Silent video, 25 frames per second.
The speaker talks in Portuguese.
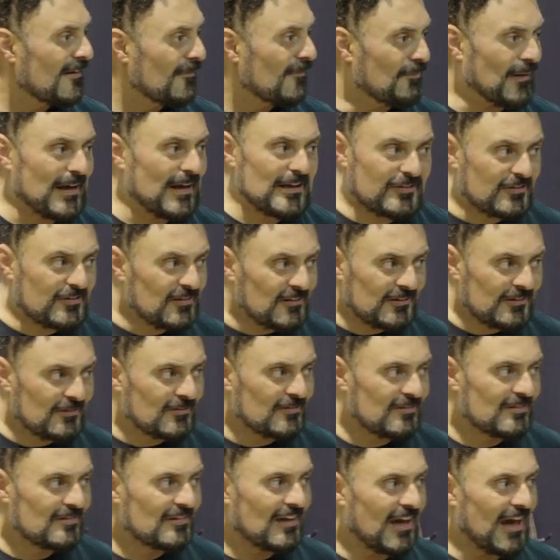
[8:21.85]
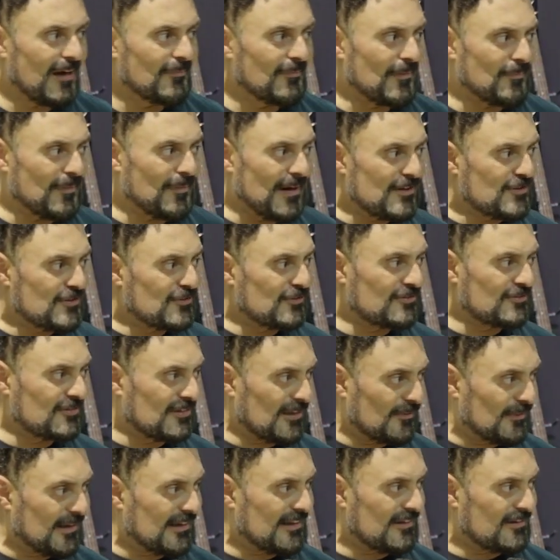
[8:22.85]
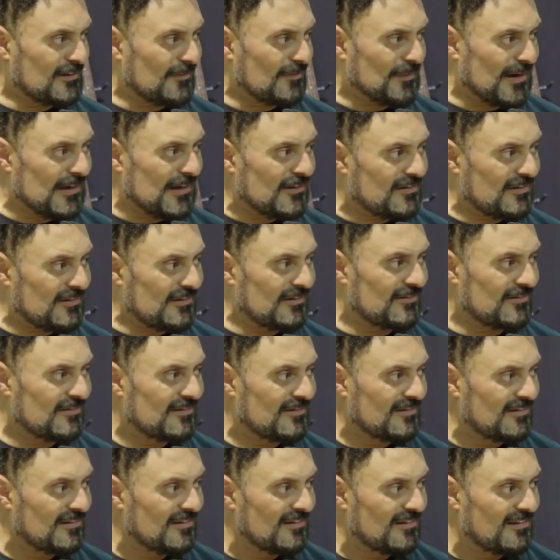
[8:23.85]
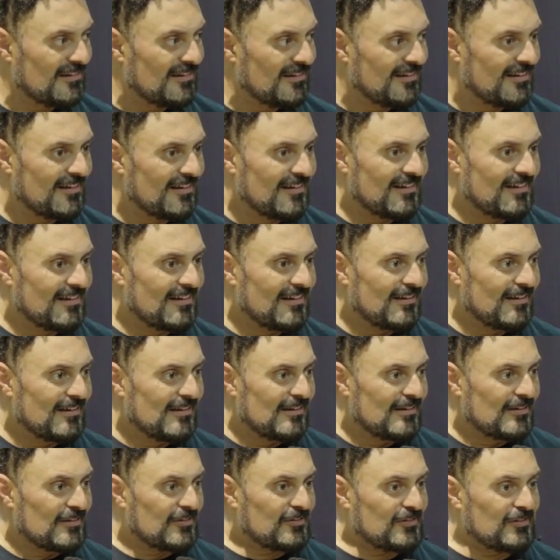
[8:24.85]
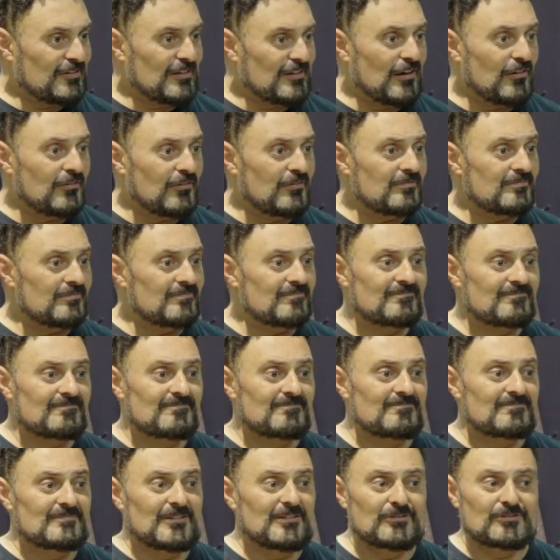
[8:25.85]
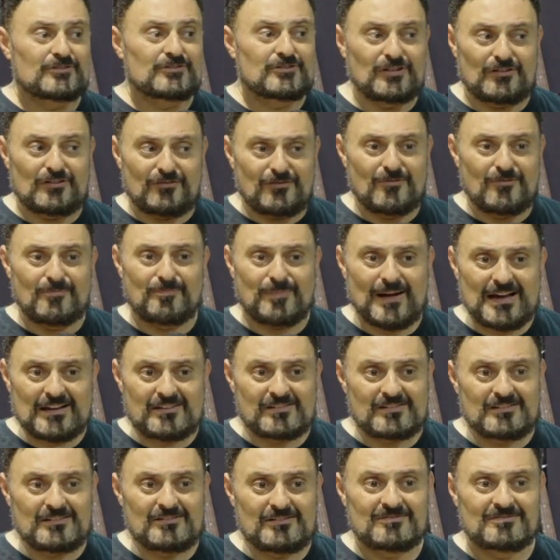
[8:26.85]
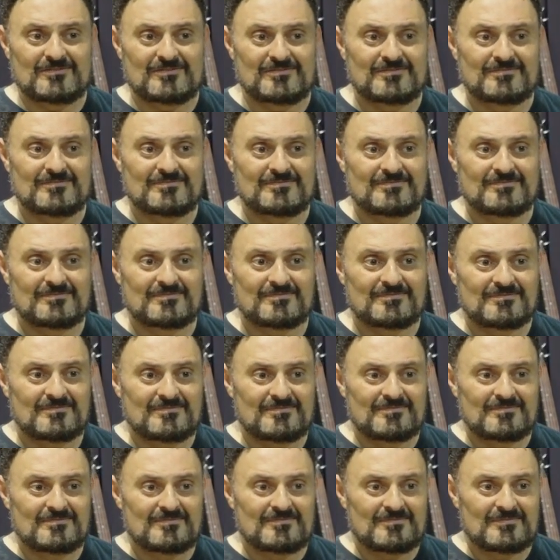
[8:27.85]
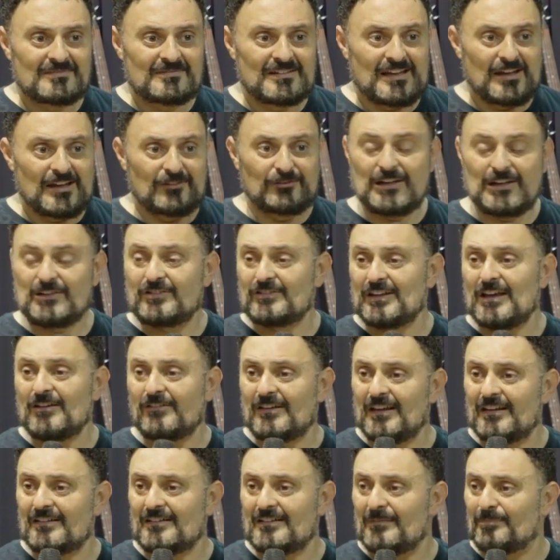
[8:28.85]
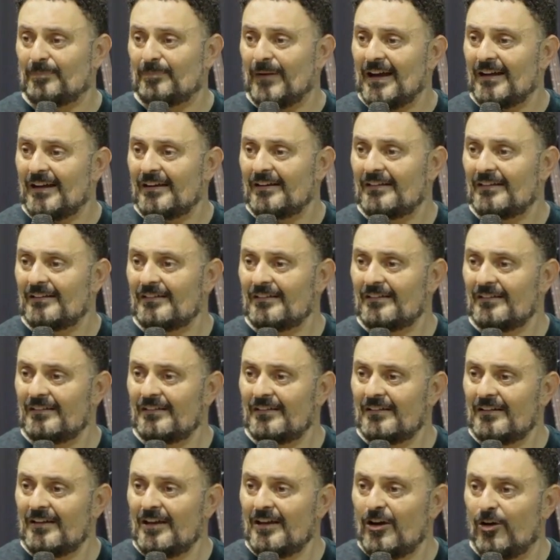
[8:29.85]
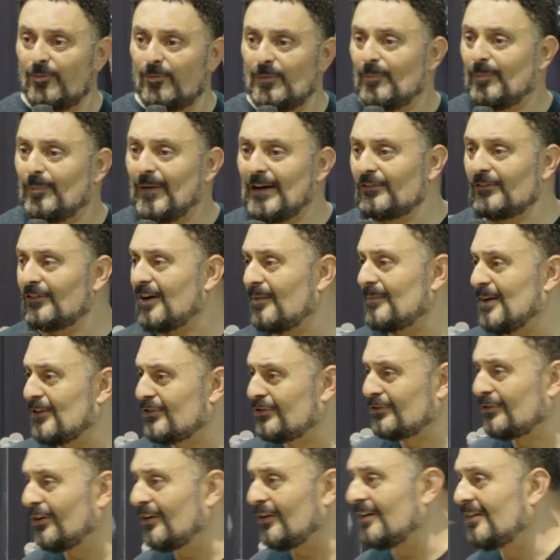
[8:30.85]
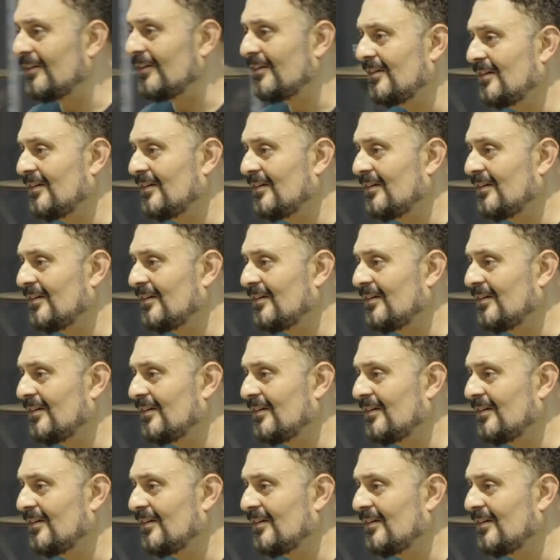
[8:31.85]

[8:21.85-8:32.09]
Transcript: Paizinho, Abba, Pai junto também quer dizer paizinho. Se eu não tive um paizinho, eu nem sei o que é ter pai. O meu pai nunca me ajudou.